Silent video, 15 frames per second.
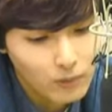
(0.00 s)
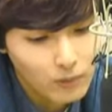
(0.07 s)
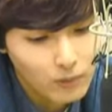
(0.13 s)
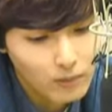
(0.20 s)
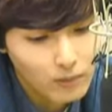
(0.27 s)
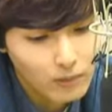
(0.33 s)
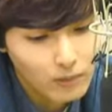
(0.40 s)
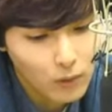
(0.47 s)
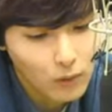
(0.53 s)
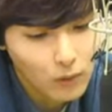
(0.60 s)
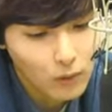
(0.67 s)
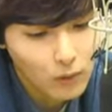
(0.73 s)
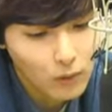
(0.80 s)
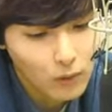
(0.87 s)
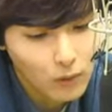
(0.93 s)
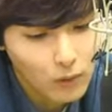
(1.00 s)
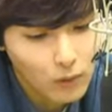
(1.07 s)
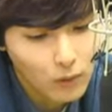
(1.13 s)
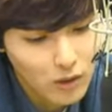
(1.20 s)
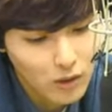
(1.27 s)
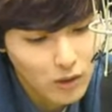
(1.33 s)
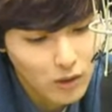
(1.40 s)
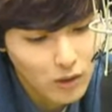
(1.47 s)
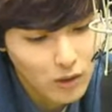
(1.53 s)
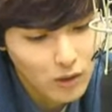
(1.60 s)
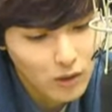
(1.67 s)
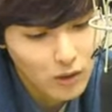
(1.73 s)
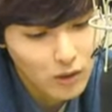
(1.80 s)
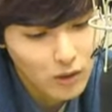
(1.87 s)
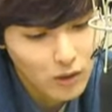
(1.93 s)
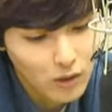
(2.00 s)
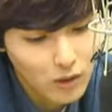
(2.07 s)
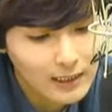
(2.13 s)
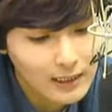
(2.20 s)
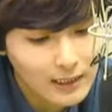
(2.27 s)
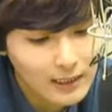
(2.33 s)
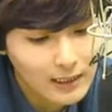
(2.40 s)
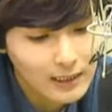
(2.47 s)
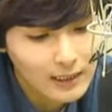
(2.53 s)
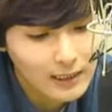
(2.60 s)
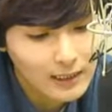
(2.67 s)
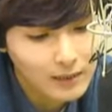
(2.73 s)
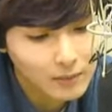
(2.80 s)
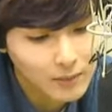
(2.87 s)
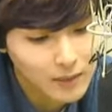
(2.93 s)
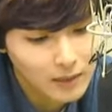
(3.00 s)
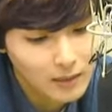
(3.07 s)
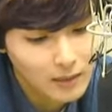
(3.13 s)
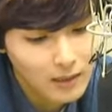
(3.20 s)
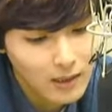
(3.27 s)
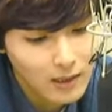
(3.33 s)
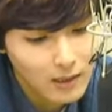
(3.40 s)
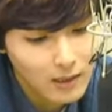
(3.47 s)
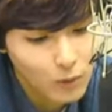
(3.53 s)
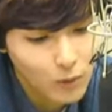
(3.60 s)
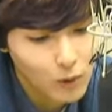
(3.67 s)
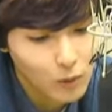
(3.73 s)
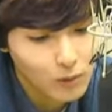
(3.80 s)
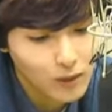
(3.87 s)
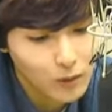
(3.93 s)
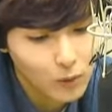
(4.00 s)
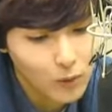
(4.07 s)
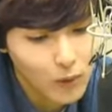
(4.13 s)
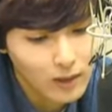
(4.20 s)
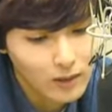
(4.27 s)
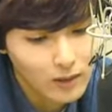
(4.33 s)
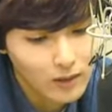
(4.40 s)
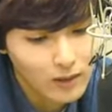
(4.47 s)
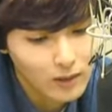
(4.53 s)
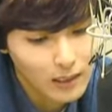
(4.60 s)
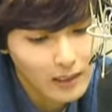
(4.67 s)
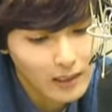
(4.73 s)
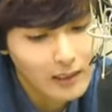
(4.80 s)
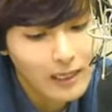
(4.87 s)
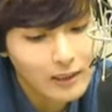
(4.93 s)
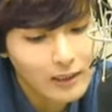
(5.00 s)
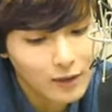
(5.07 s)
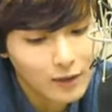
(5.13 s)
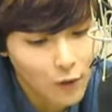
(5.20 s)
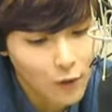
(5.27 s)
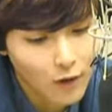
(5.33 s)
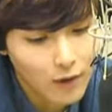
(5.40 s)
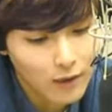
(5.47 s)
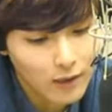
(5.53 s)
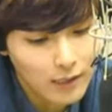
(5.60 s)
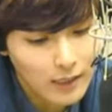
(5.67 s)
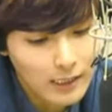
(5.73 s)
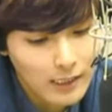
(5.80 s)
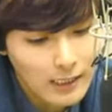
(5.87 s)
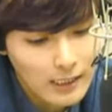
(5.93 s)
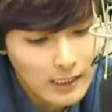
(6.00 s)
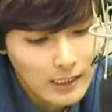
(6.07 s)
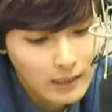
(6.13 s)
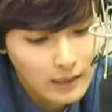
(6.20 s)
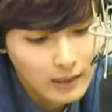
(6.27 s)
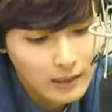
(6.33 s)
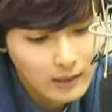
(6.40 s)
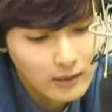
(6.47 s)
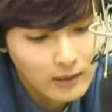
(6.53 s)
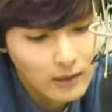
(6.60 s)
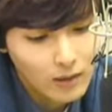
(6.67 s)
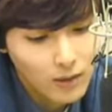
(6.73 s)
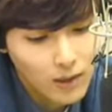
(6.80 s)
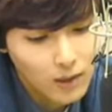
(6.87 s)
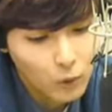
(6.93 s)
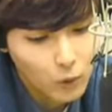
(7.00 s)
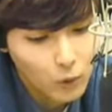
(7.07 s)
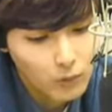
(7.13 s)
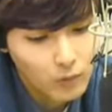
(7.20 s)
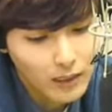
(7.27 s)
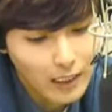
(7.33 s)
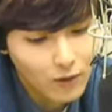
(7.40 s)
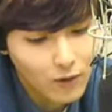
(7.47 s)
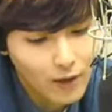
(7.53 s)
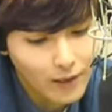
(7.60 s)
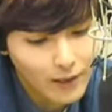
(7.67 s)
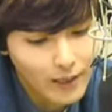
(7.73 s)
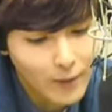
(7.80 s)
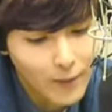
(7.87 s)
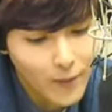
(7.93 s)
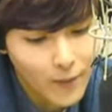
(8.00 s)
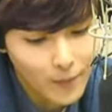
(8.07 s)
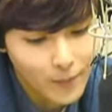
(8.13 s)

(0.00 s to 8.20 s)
서운하고 때로는 힘들고 또 가끔은 외롭기도 하셨겠다는 걸 이제서야 조금은 알 것 같아요.